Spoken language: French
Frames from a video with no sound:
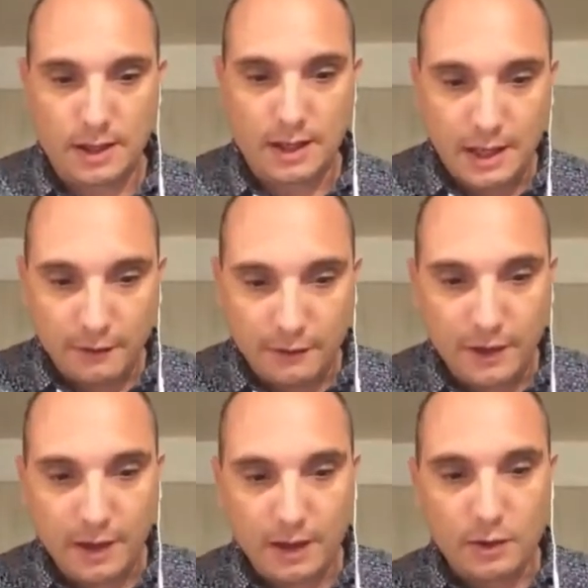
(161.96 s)
Et en
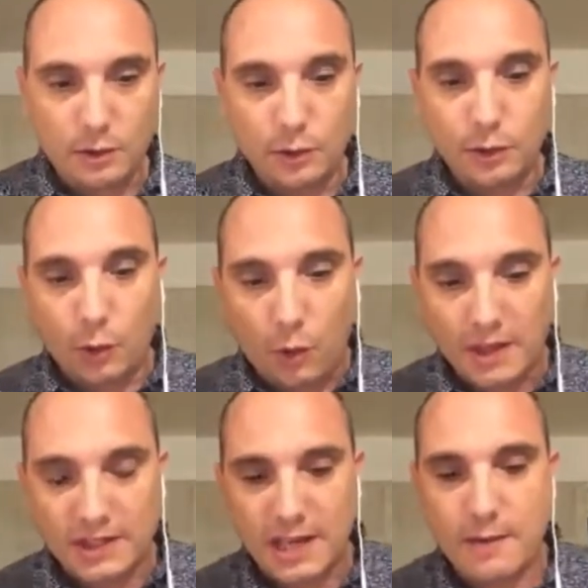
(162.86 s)
fait, le,
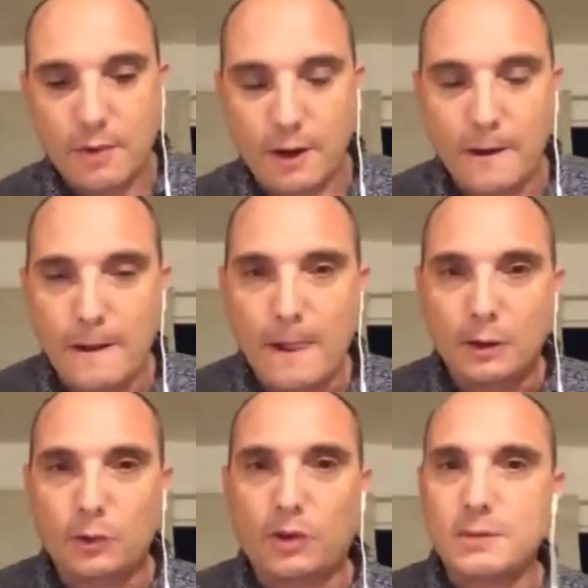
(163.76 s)
troisième,
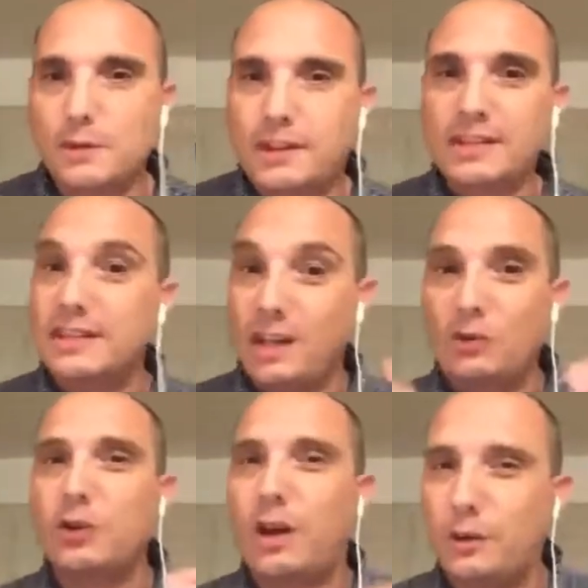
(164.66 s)
troisième temps, c'est là où
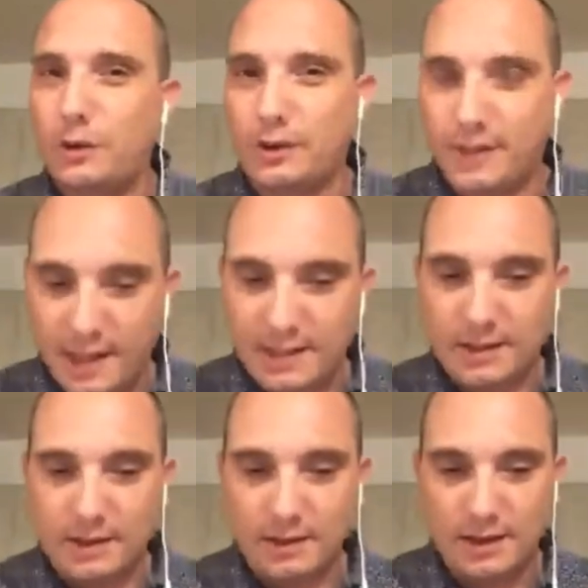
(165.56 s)
sera notre
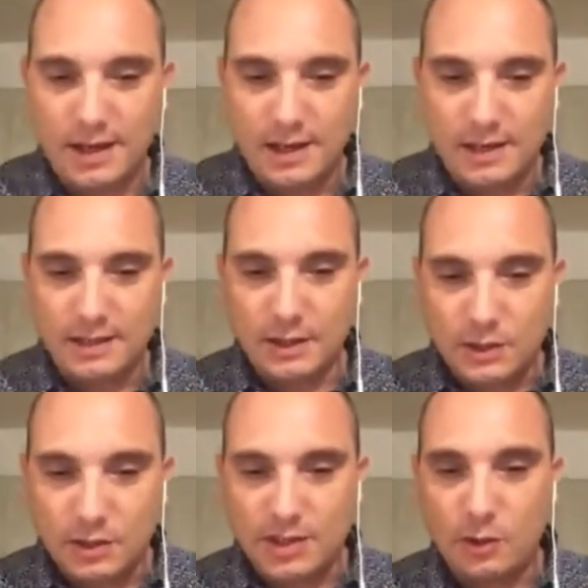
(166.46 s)
texte, c'est
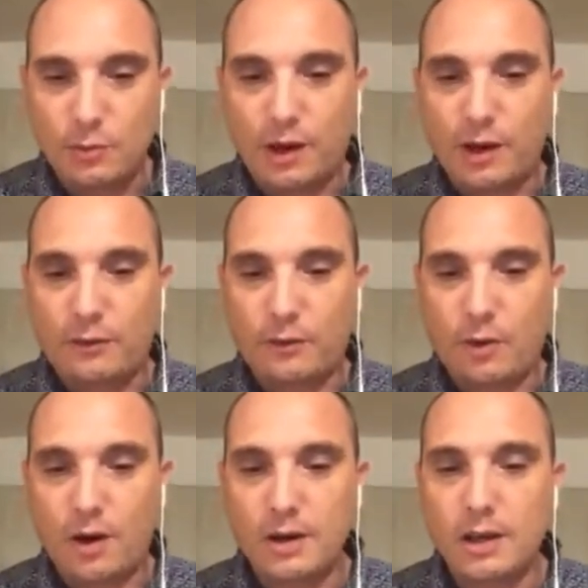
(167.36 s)
ce salut par la
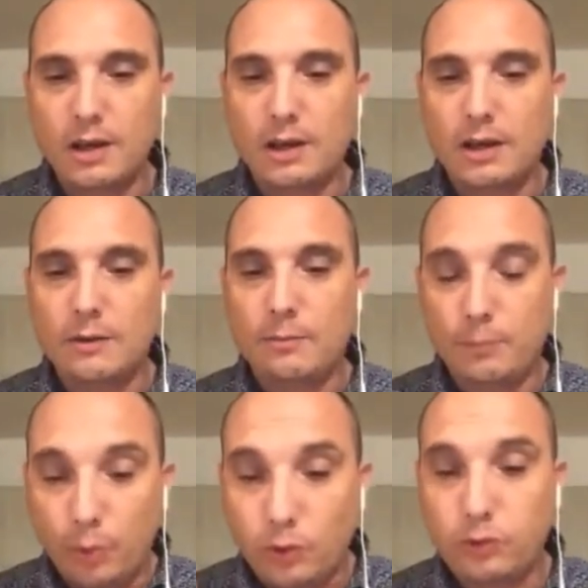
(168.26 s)
foi,
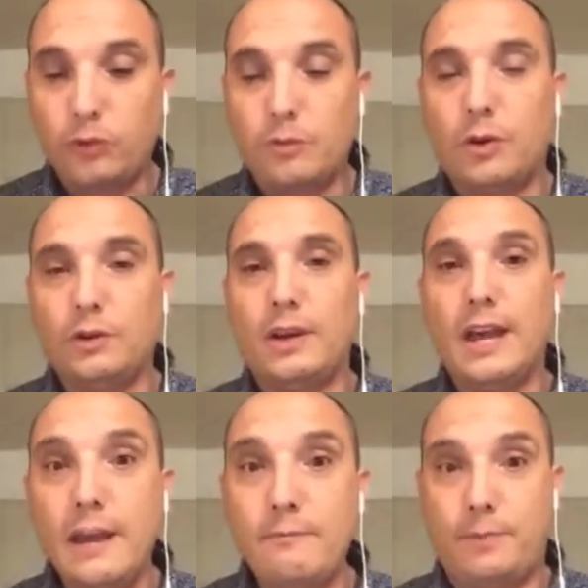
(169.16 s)
pour tout le monde,
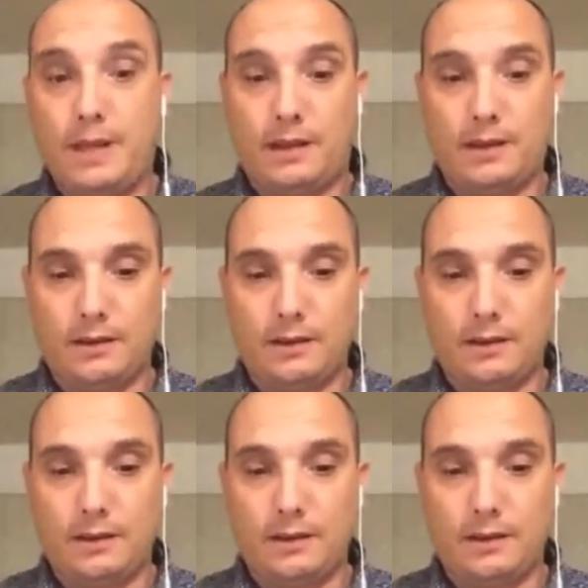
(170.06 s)
implique